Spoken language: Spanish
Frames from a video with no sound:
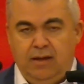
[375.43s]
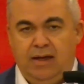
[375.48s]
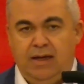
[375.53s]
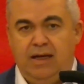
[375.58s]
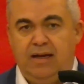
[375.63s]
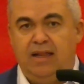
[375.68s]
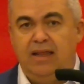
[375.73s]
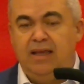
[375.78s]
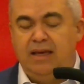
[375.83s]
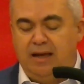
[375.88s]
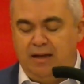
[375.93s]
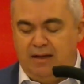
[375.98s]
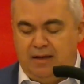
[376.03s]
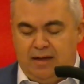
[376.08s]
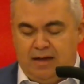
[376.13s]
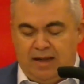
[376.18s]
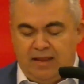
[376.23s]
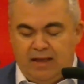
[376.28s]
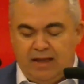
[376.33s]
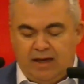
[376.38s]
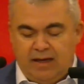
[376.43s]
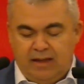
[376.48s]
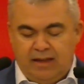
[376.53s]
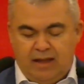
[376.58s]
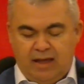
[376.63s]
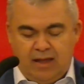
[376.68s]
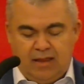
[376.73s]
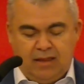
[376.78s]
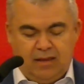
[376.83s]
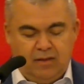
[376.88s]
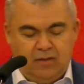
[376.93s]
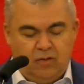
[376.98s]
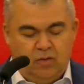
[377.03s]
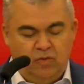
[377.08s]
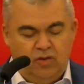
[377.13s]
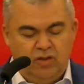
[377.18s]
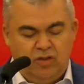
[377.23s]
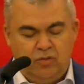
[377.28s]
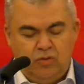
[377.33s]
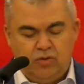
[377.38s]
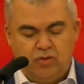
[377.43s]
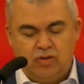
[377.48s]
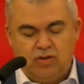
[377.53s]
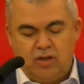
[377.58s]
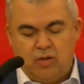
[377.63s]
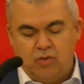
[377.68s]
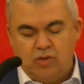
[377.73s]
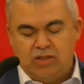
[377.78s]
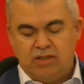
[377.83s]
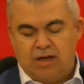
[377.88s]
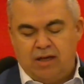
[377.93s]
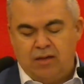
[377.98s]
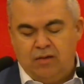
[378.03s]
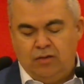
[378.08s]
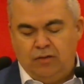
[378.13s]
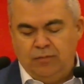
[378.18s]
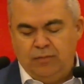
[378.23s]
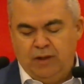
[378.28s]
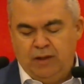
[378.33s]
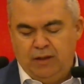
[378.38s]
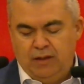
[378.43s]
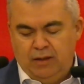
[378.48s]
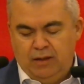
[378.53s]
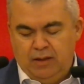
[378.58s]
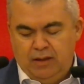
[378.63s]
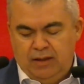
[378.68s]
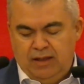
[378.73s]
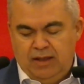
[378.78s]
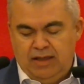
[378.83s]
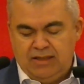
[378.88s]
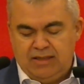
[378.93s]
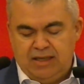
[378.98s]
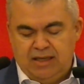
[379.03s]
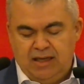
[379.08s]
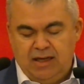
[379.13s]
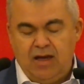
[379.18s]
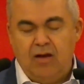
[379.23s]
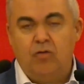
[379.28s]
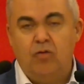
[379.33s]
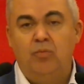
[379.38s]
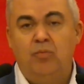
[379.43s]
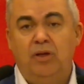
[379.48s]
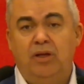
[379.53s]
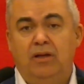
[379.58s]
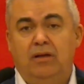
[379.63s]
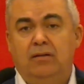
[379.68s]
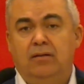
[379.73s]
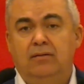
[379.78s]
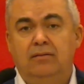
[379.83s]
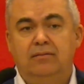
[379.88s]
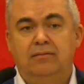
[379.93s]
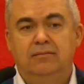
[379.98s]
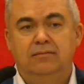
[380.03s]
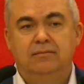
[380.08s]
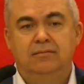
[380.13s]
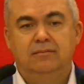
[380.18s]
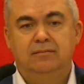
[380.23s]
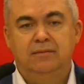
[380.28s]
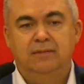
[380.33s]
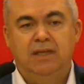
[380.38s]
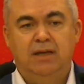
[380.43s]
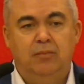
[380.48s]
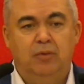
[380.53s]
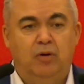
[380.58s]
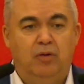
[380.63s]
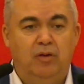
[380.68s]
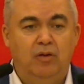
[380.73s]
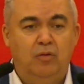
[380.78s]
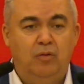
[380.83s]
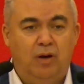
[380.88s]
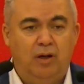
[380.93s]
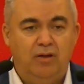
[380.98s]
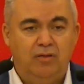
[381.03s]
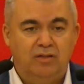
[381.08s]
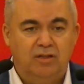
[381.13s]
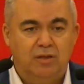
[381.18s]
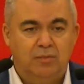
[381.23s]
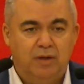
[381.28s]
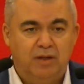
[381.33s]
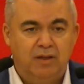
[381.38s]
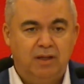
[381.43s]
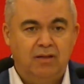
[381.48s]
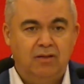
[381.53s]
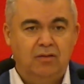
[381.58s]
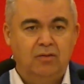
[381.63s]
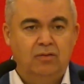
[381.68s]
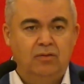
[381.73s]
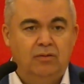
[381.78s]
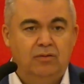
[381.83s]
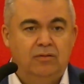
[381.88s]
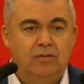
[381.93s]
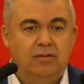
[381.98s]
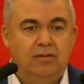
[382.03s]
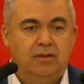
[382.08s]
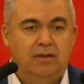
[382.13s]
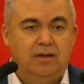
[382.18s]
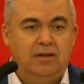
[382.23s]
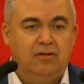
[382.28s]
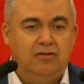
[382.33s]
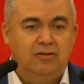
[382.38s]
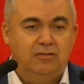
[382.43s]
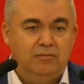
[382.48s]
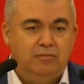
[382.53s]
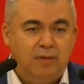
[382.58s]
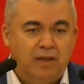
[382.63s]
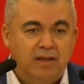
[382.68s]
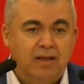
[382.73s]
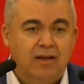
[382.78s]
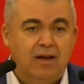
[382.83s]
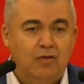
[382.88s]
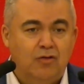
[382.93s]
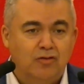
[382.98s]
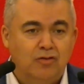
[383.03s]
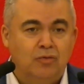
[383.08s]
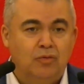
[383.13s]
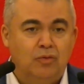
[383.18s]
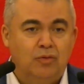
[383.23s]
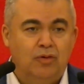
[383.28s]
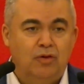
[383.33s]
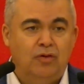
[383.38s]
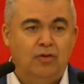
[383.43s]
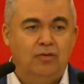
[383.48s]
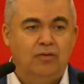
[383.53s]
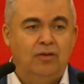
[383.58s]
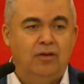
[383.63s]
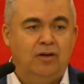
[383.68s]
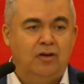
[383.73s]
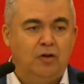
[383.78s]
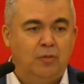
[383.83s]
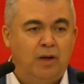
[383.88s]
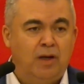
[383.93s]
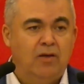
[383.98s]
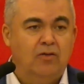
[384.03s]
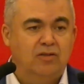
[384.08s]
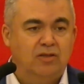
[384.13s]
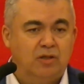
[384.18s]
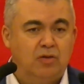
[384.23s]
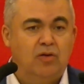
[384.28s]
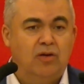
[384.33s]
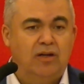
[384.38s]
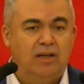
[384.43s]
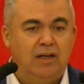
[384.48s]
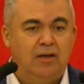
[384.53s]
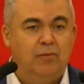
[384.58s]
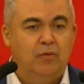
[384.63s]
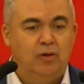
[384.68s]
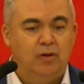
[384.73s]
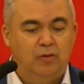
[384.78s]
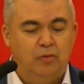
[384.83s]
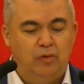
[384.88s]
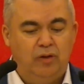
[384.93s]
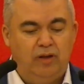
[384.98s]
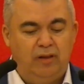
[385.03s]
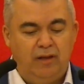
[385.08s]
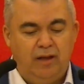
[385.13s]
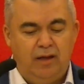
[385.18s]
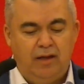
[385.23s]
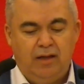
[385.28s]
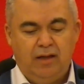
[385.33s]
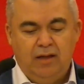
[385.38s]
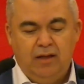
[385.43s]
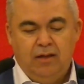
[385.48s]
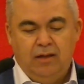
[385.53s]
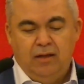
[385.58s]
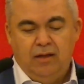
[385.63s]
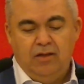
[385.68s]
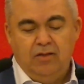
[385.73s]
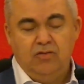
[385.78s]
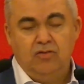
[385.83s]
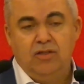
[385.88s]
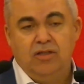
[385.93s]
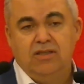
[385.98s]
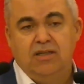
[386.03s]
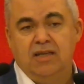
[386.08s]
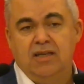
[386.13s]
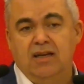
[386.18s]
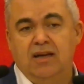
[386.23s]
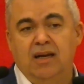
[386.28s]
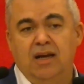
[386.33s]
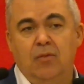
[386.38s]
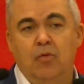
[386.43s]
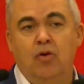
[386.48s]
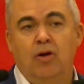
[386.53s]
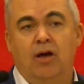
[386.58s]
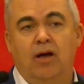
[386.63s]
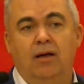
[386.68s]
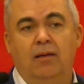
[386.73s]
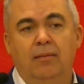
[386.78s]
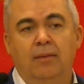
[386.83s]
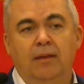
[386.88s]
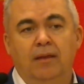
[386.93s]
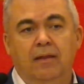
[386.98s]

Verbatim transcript: a la radicalidad, con un discurso secuestrado y que se niega a cumplir ya por cinco años el mandato que nos manda la Constitución de renovar el Consejo General del Poder Judicial. Esos que se llenan la boca